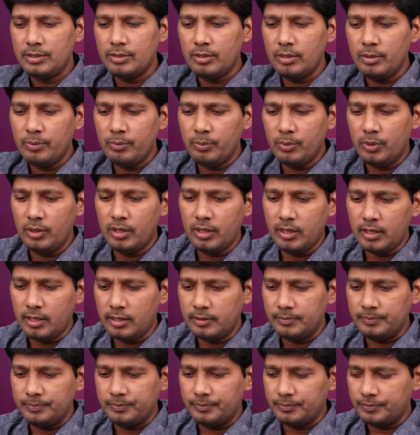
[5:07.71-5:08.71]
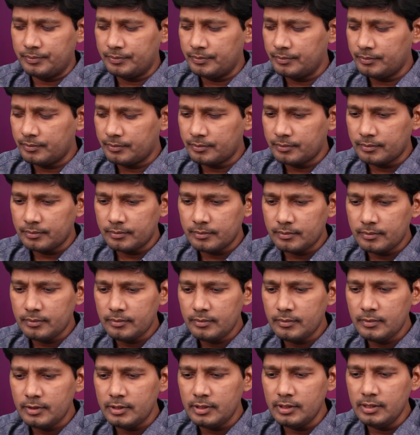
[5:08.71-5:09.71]
సో ముందుగా
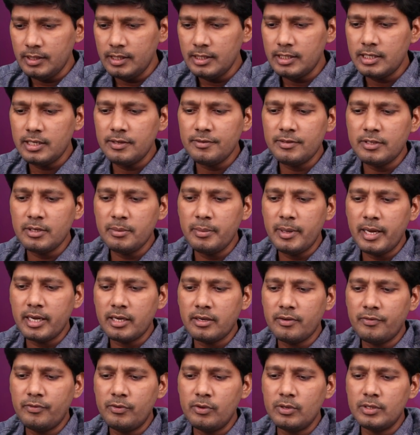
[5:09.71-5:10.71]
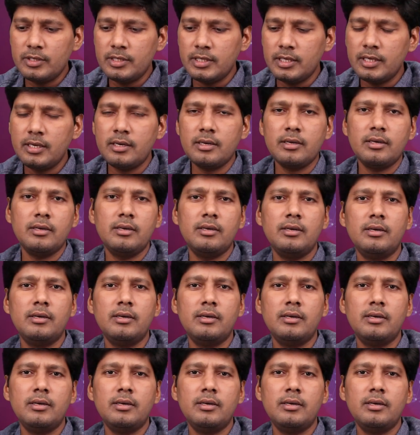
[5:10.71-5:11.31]
హెచ్డిఎఫ్సి బ్యాంక్ ఫ్యూచర్